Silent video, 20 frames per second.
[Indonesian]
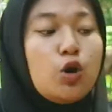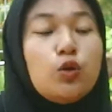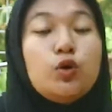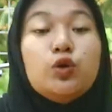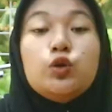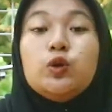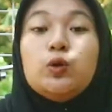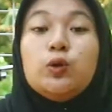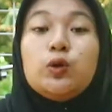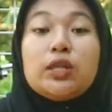
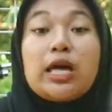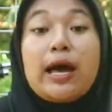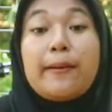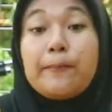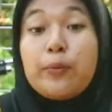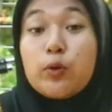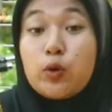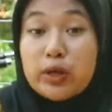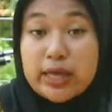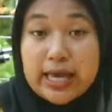untuk
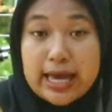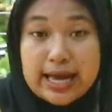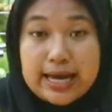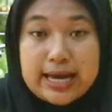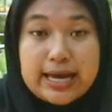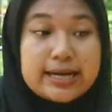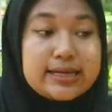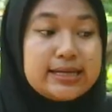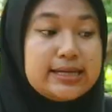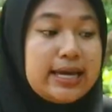
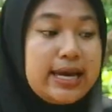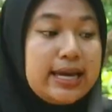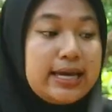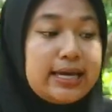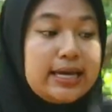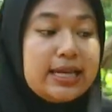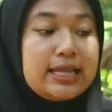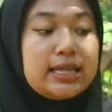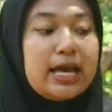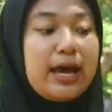tabungnya, dia
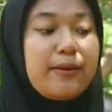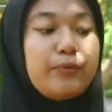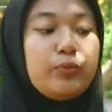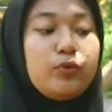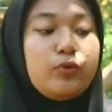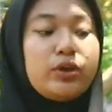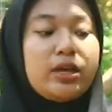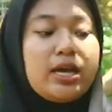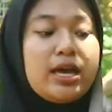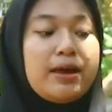ini
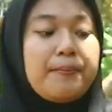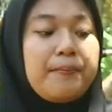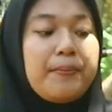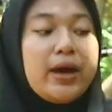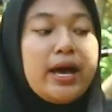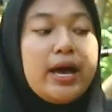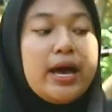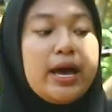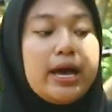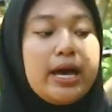tabungnya
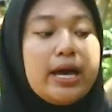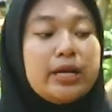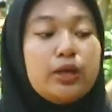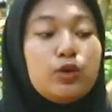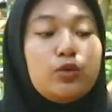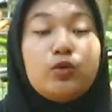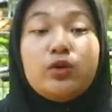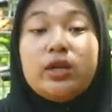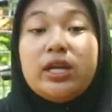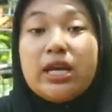
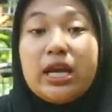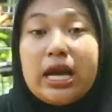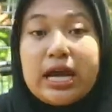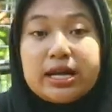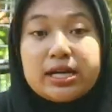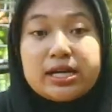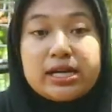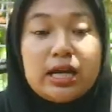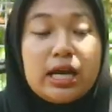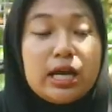bahan
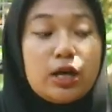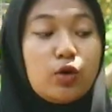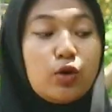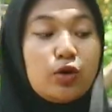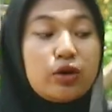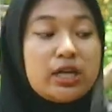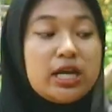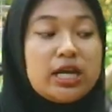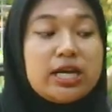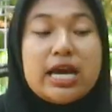kuningan dengan
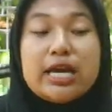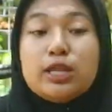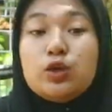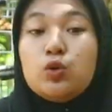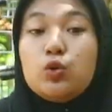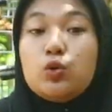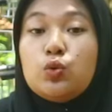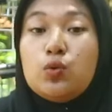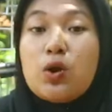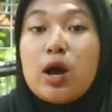OD
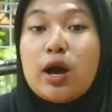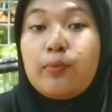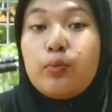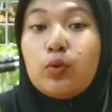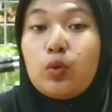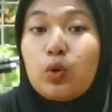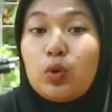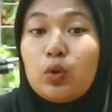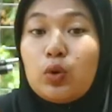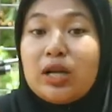yaitu
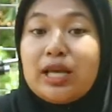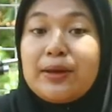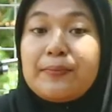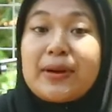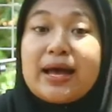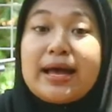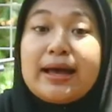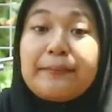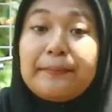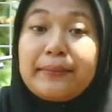25
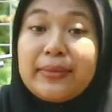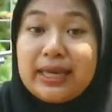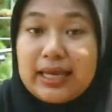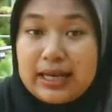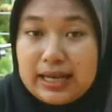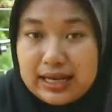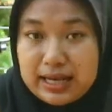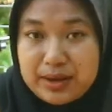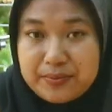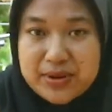
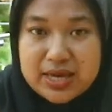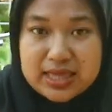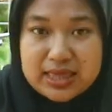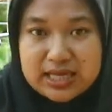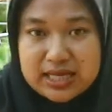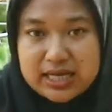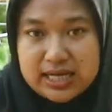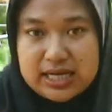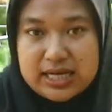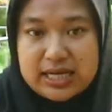mm
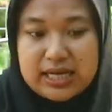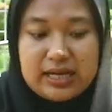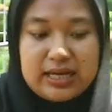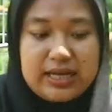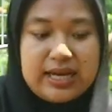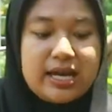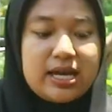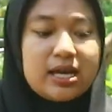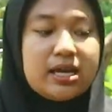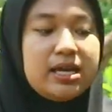
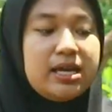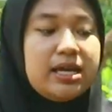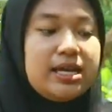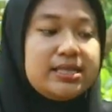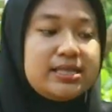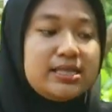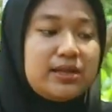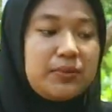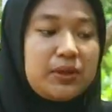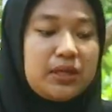ya.
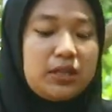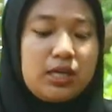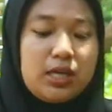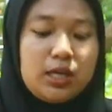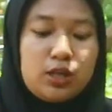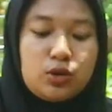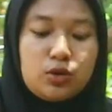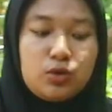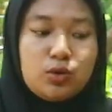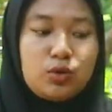
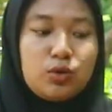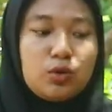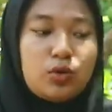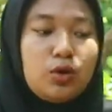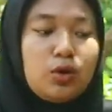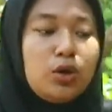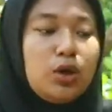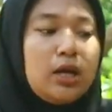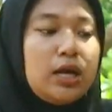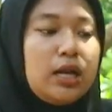Seperti
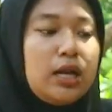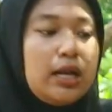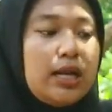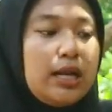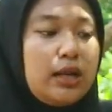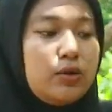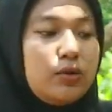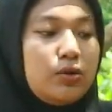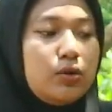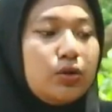itu.
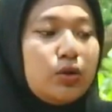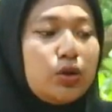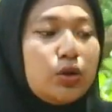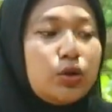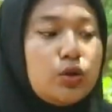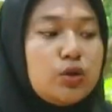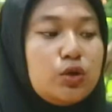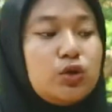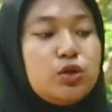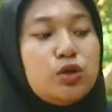Lalu
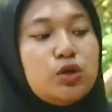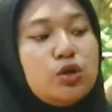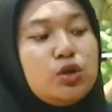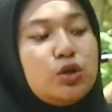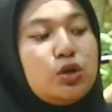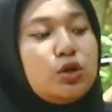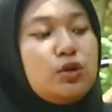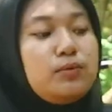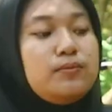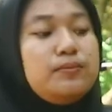untuk